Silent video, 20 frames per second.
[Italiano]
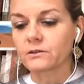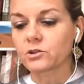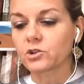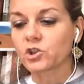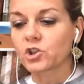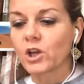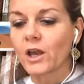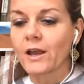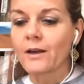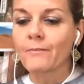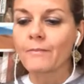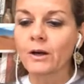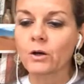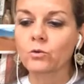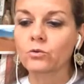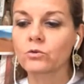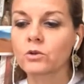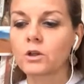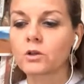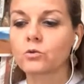c'è, ma
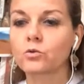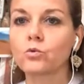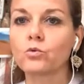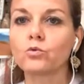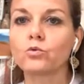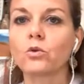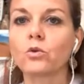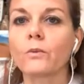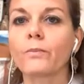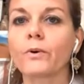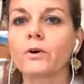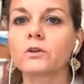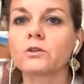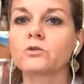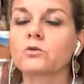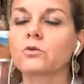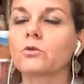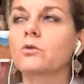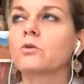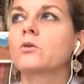non del tutto, e poi
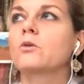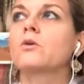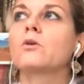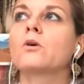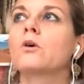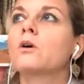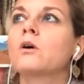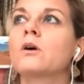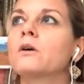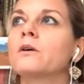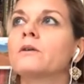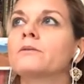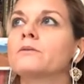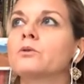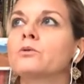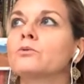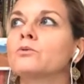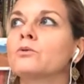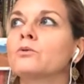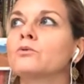sono,
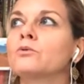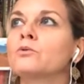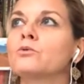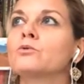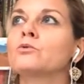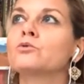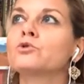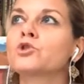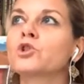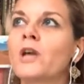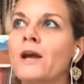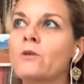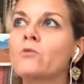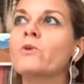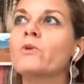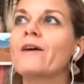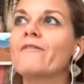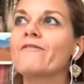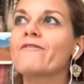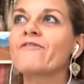non, non, c'è
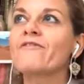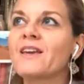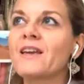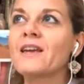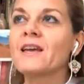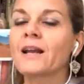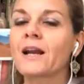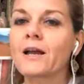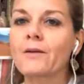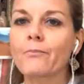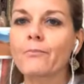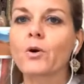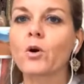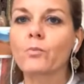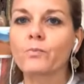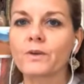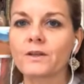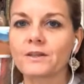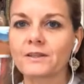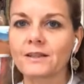una vera e
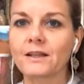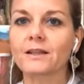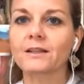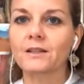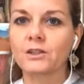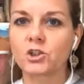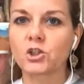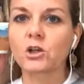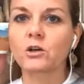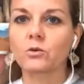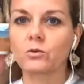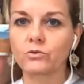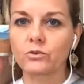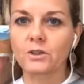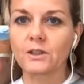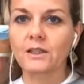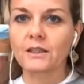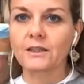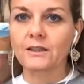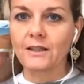propria strategia
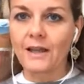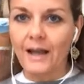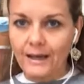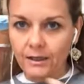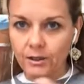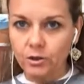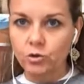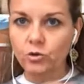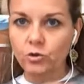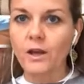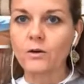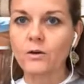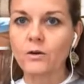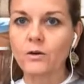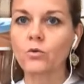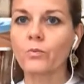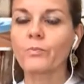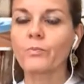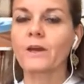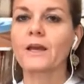continentale, cioè
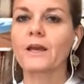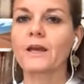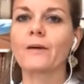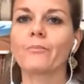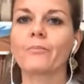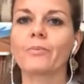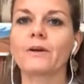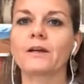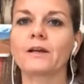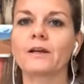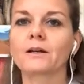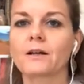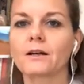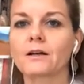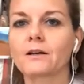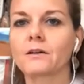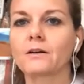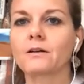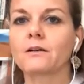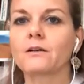europea per,
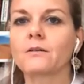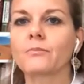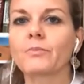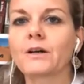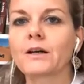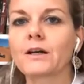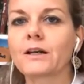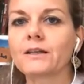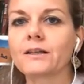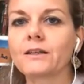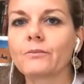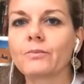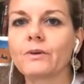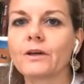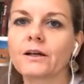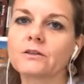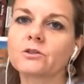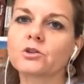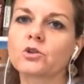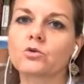per, la
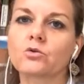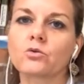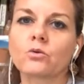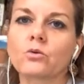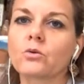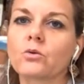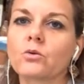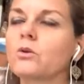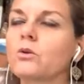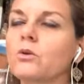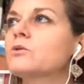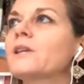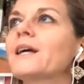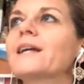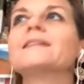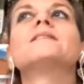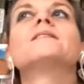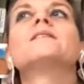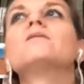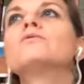Libia. Ci sono
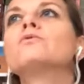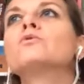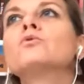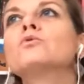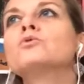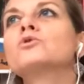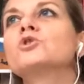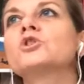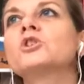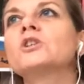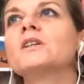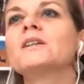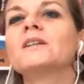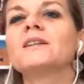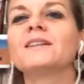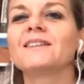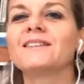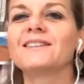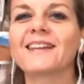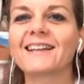tante
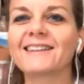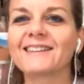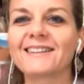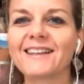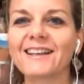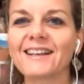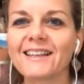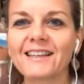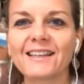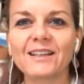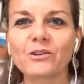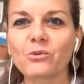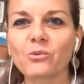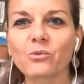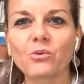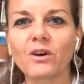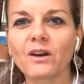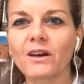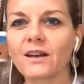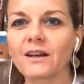voci, tante
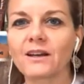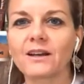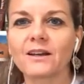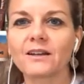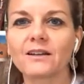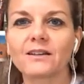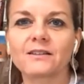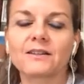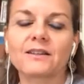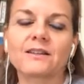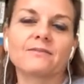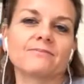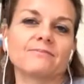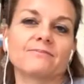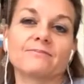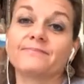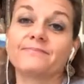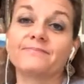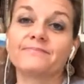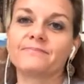lingue,
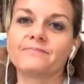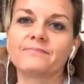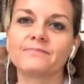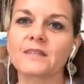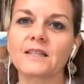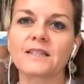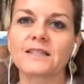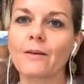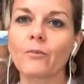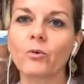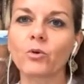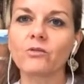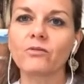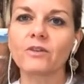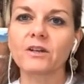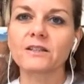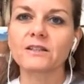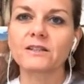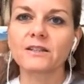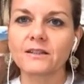mm, siamo
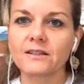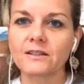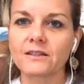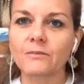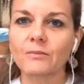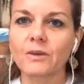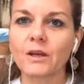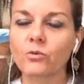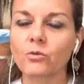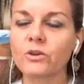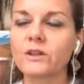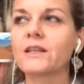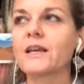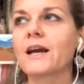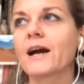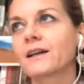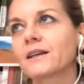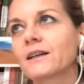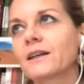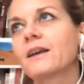diversissimi e quindi
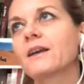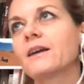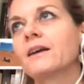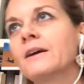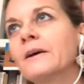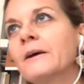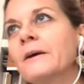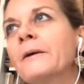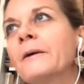anche